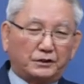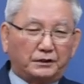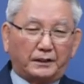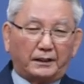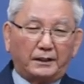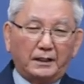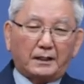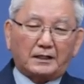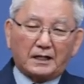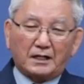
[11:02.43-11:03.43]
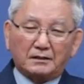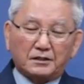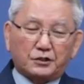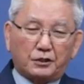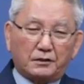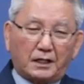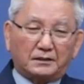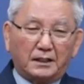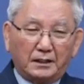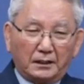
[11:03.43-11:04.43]
분인데 가장
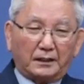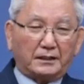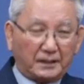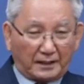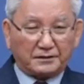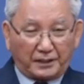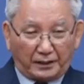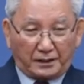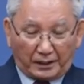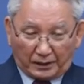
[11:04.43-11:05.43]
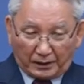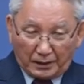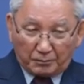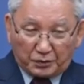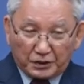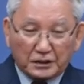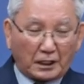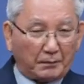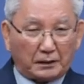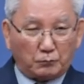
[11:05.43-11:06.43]
천한 인간 세계의
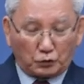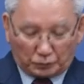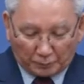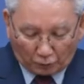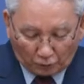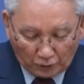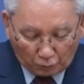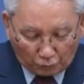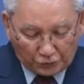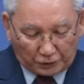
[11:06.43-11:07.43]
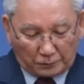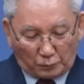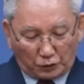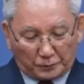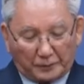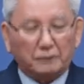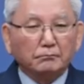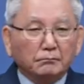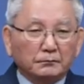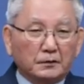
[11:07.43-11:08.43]
비참한 모습으로 오시는 모습을
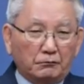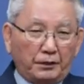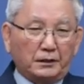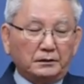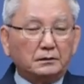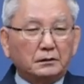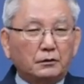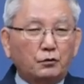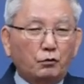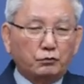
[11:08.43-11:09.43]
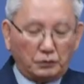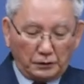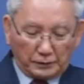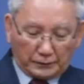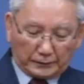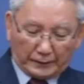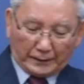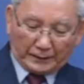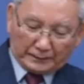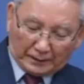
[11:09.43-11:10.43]
우리는 교훈을
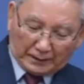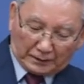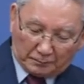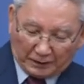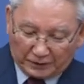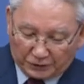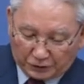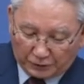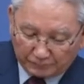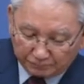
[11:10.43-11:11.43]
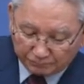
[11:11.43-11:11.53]
얻어야 한다 그 말이죠.